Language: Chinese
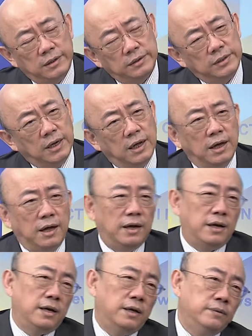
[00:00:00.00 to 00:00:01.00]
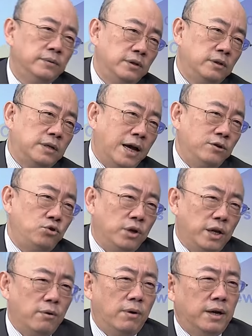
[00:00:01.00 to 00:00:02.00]
这个采取
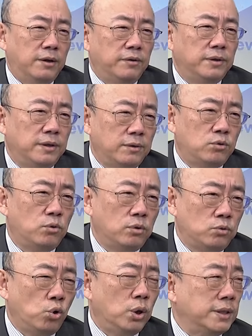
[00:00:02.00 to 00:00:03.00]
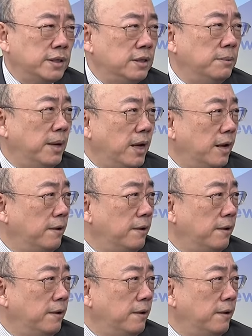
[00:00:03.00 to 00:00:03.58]
另外的措措施嘛？